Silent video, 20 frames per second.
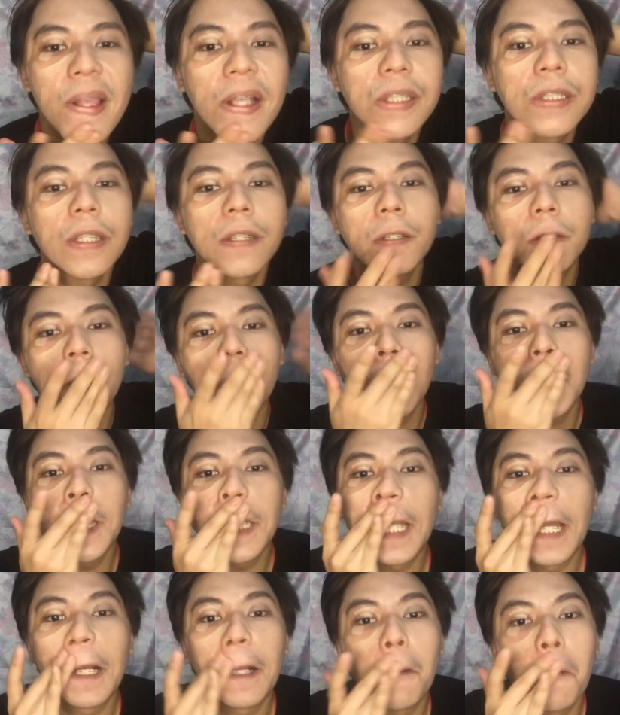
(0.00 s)
Sa ito yung
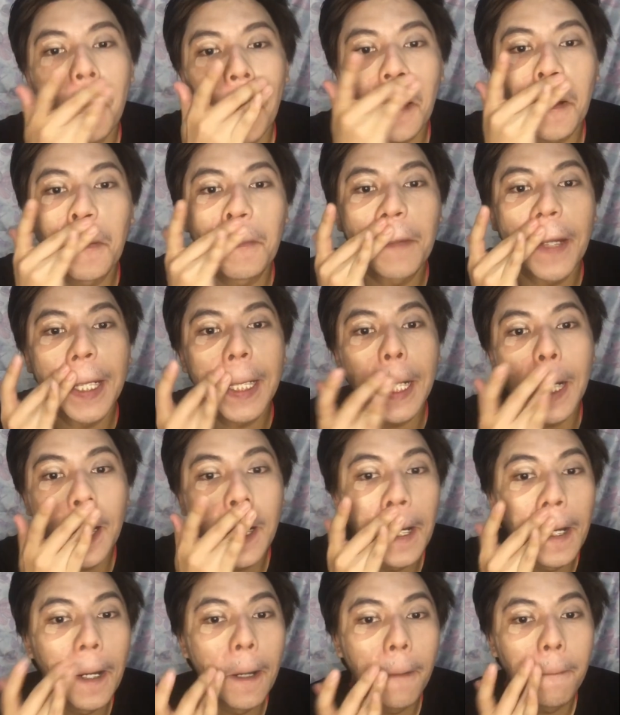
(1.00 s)
ginagawa ko para
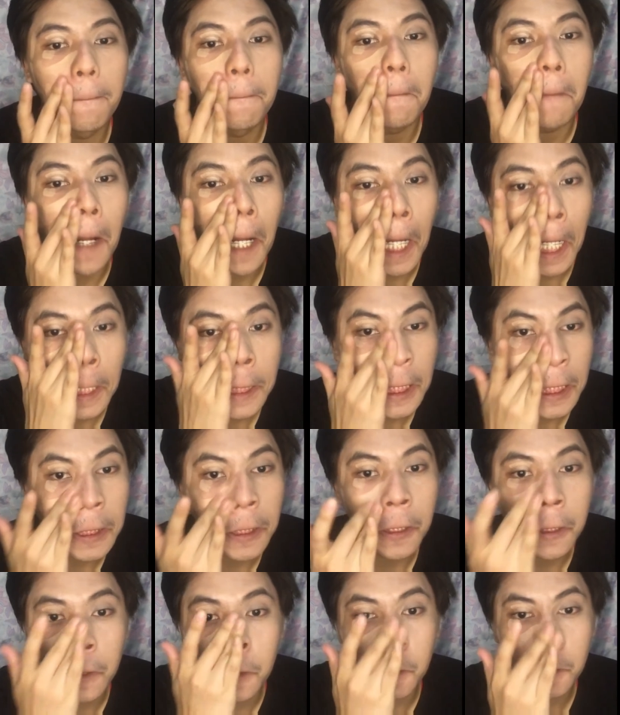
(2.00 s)
makita
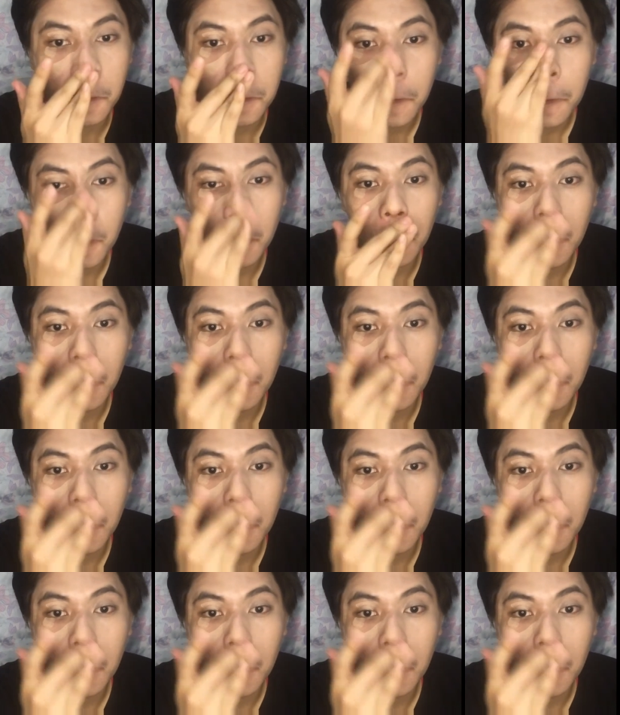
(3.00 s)
nyo yung